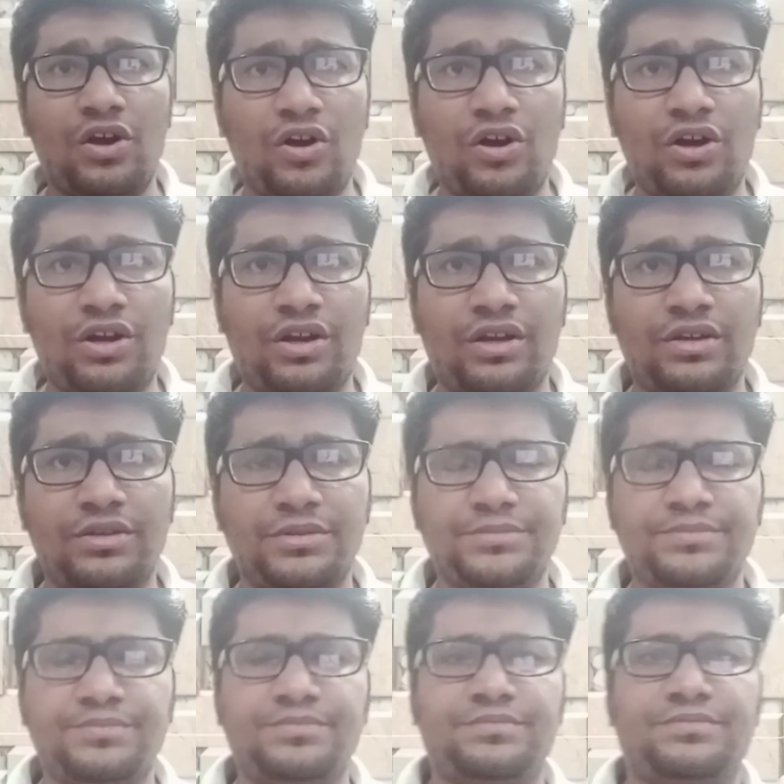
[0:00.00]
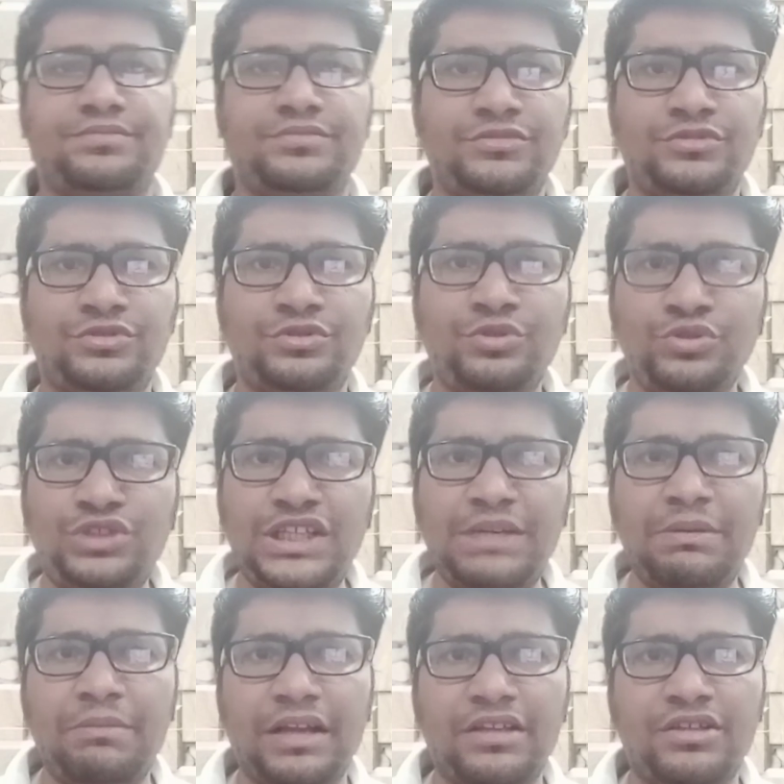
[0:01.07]
और दूसरी
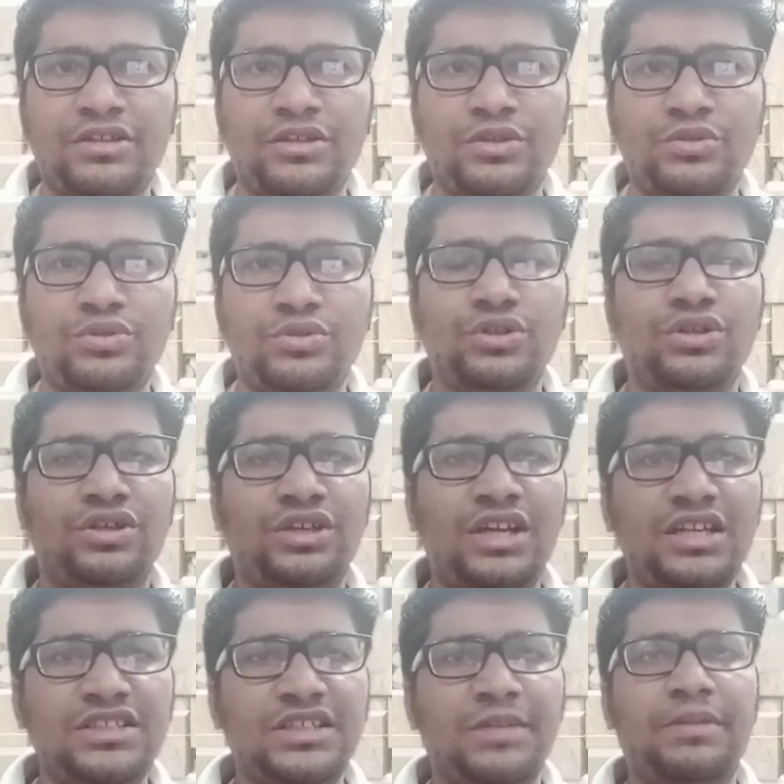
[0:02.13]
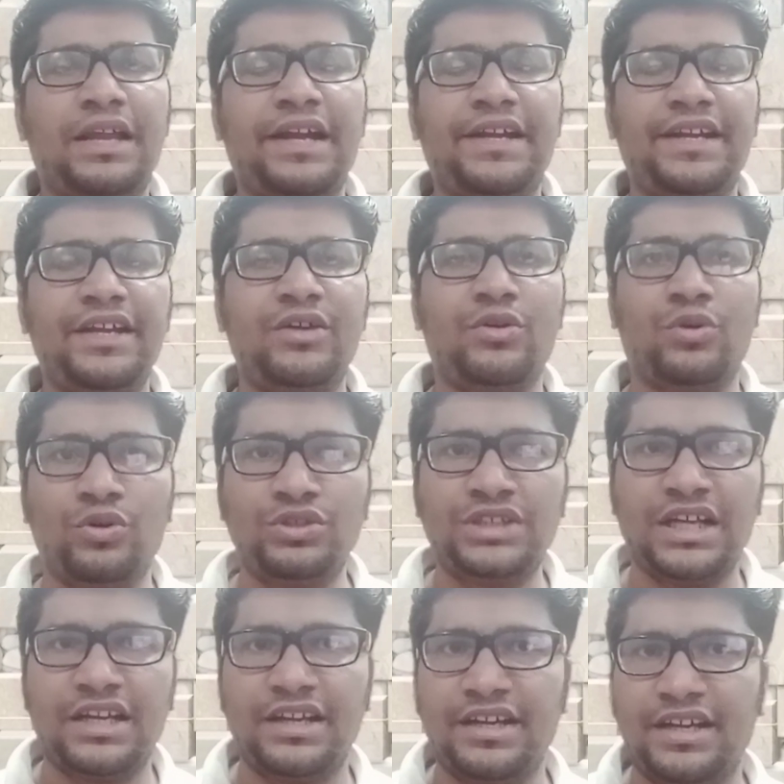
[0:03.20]
मैं बात करूँ ये सब लाइटिंग हो
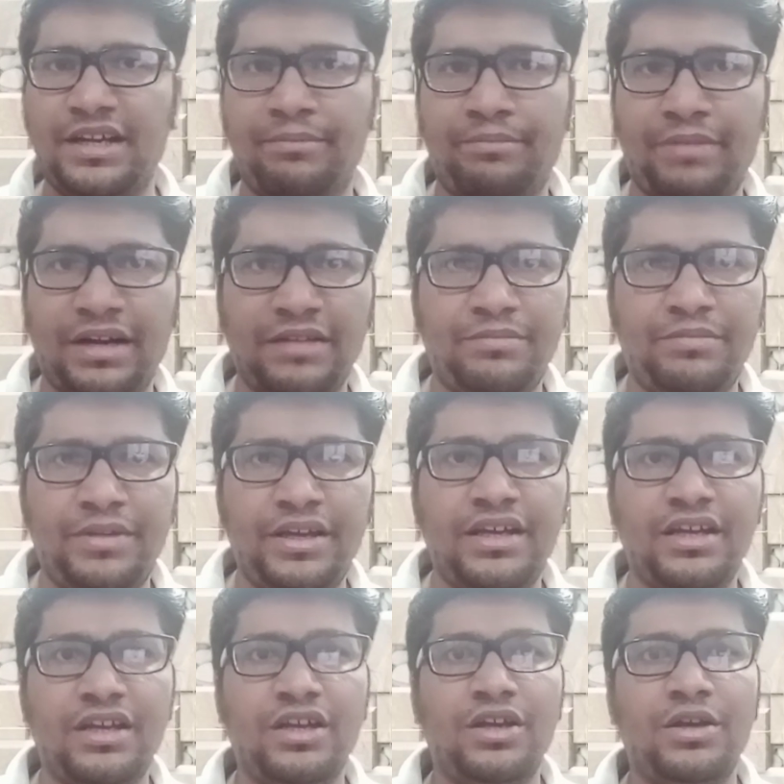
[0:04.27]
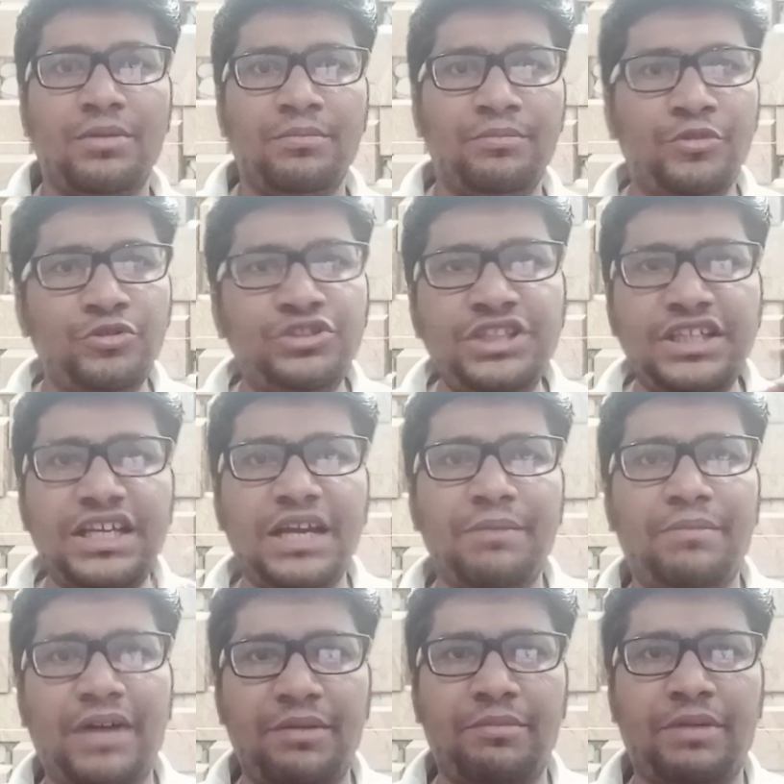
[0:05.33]
जाने के बाद में म्यूज़िक के
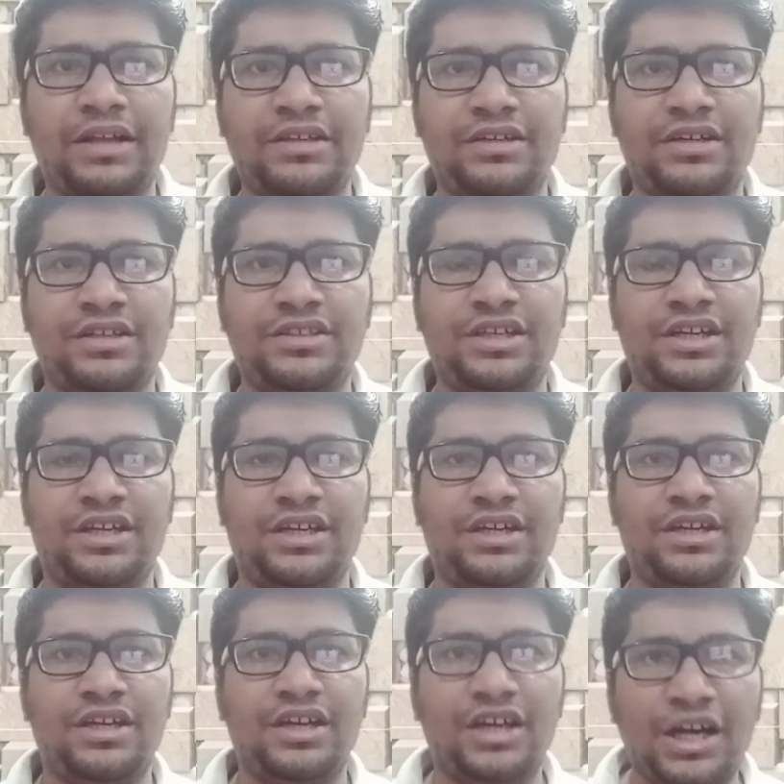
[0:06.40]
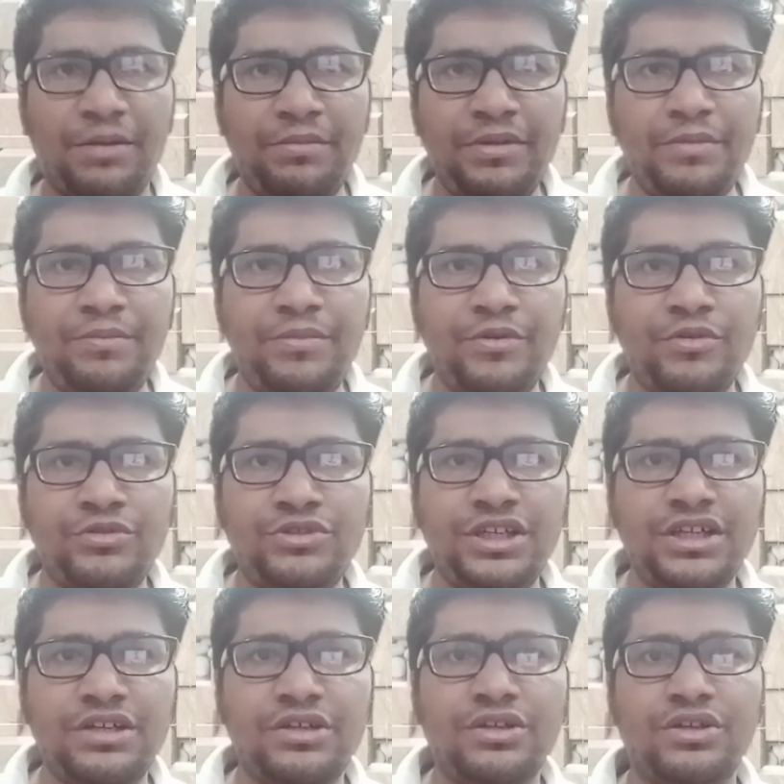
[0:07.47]
बारे में बात करते हैं अभी
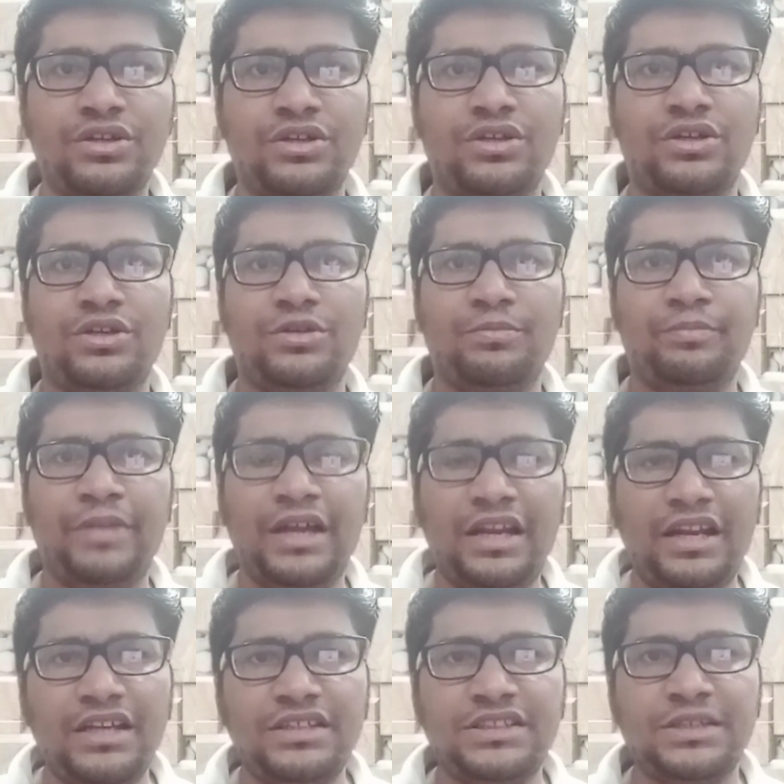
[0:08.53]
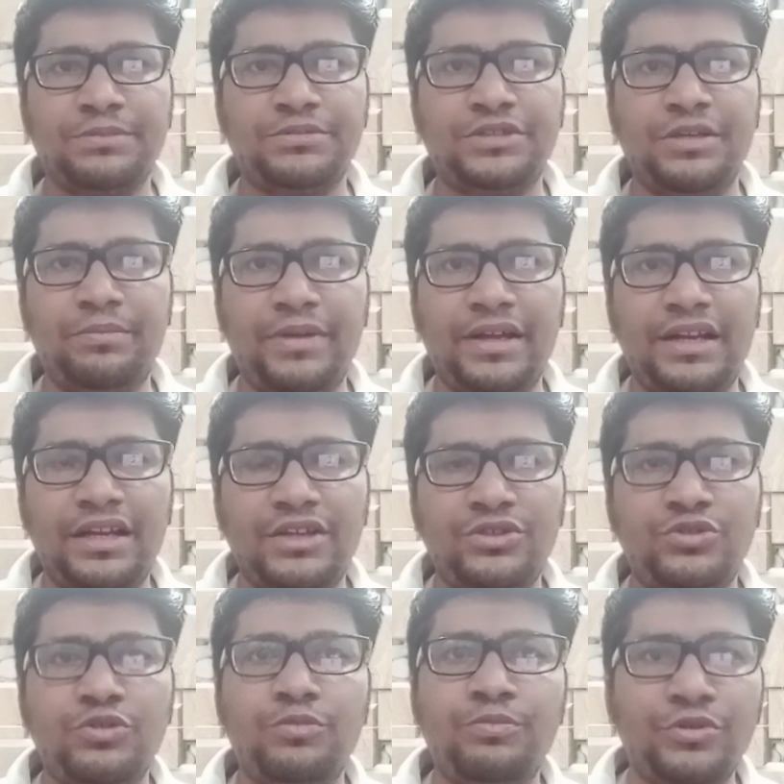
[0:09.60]
म्यूज़िक पहले सबसे पहले
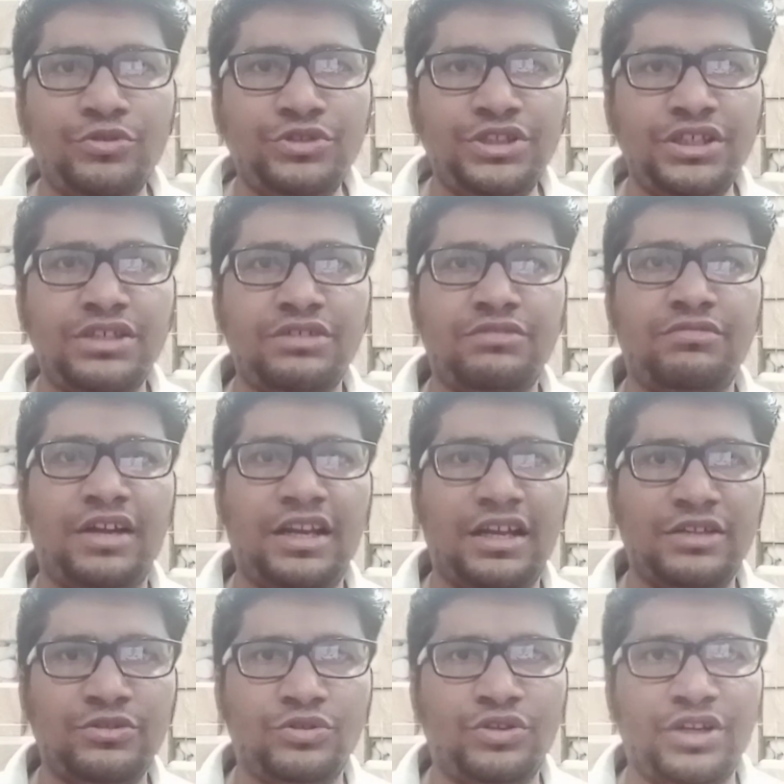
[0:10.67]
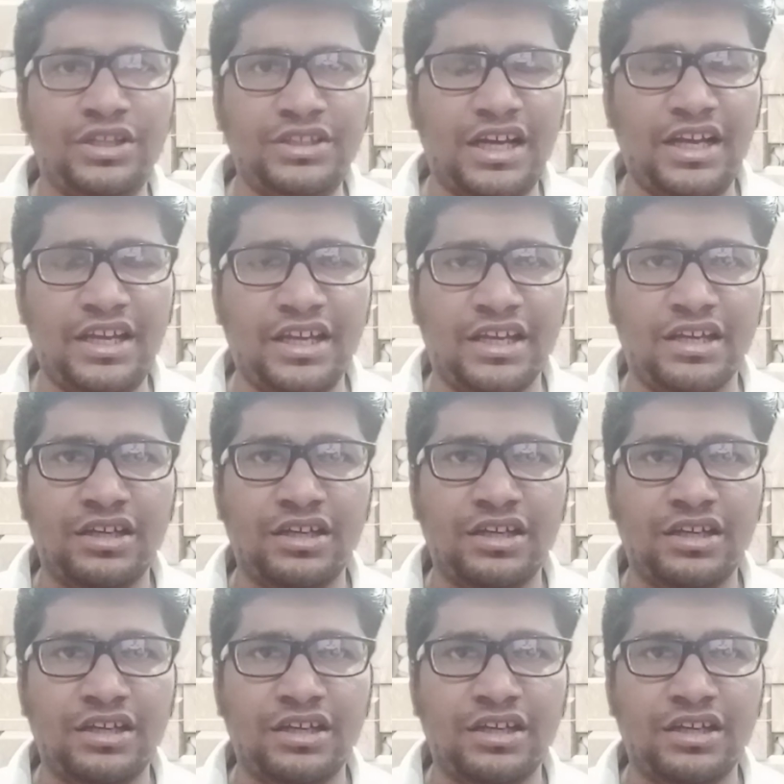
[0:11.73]
जो म्यूज़िक वाला जो रहता है